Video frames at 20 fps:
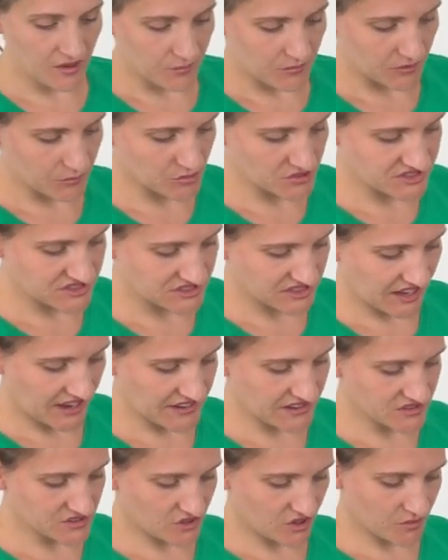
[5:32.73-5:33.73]
Man muss sich
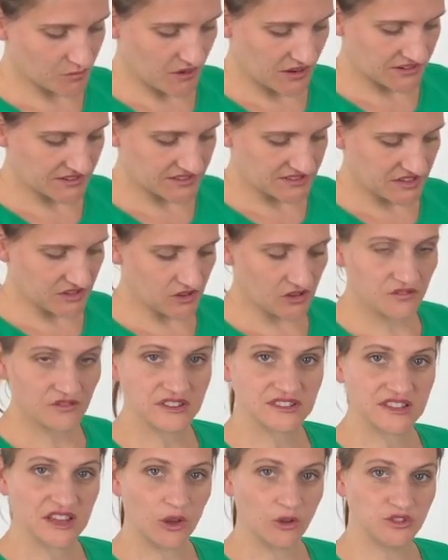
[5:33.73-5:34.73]
keine Sorgen machen, dass hier
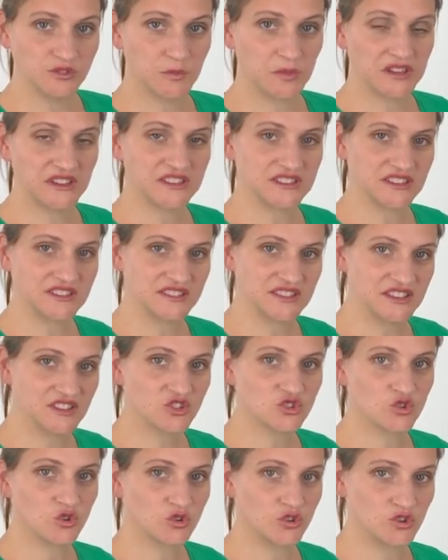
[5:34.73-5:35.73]
irgendwas rausbricht. Das
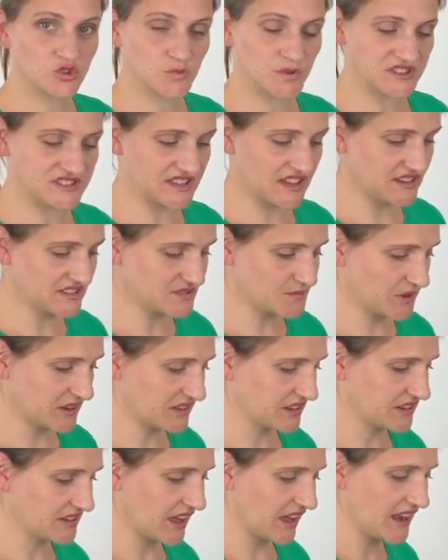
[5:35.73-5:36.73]
ist schon ein spezielles
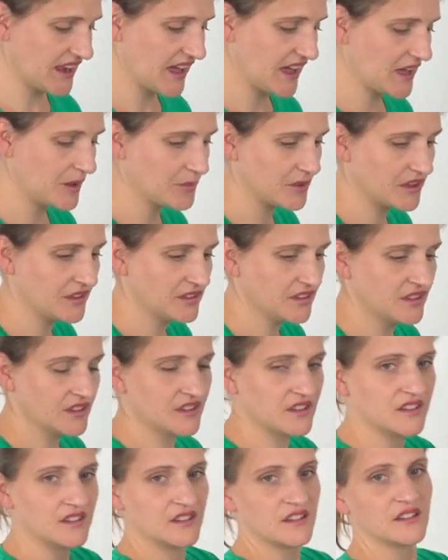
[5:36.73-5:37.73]
Material, aber
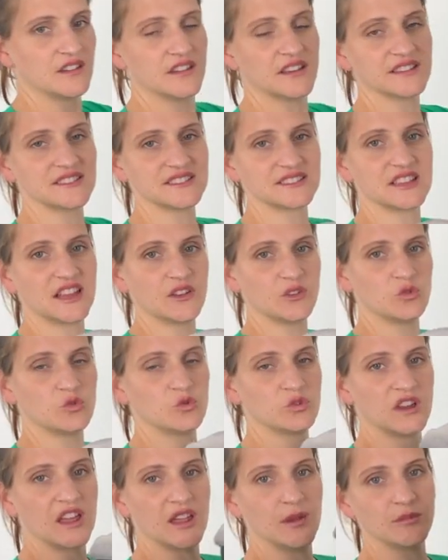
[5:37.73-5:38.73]
es ist halt
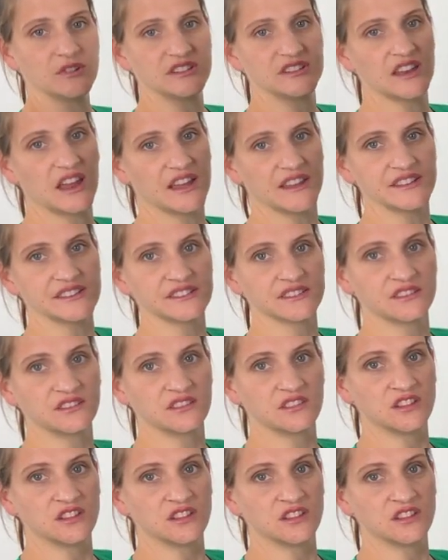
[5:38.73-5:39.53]
unheimlich leicht.